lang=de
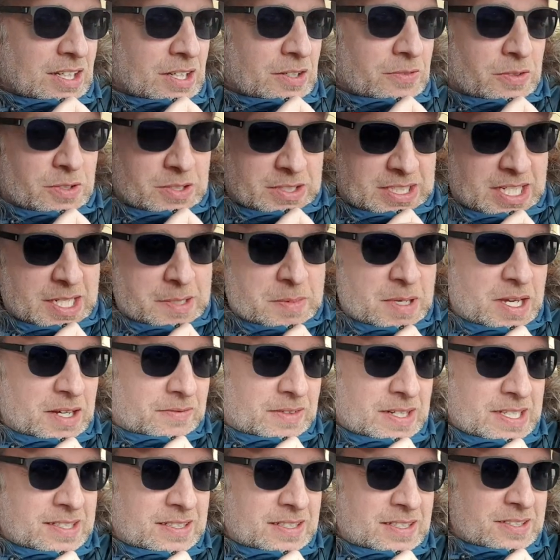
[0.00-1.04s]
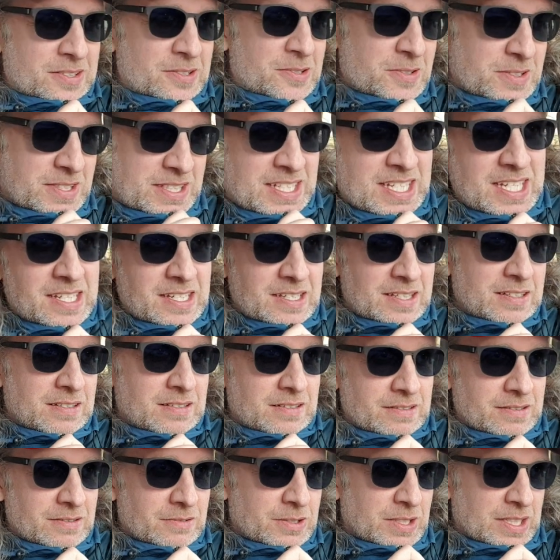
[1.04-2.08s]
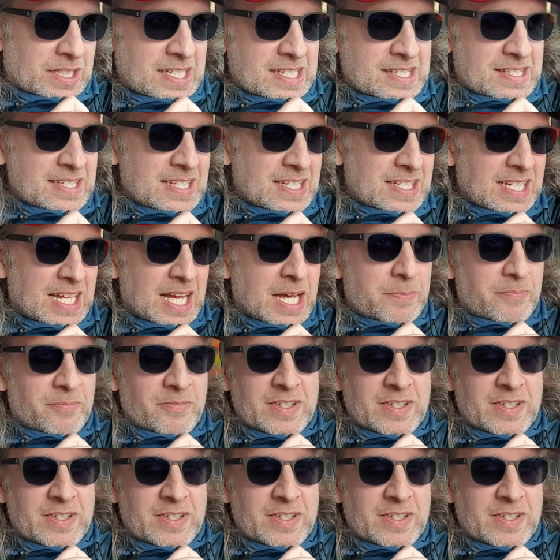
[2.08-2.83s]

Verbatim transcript: von dem her, was ich so sehe oder gesehen habe,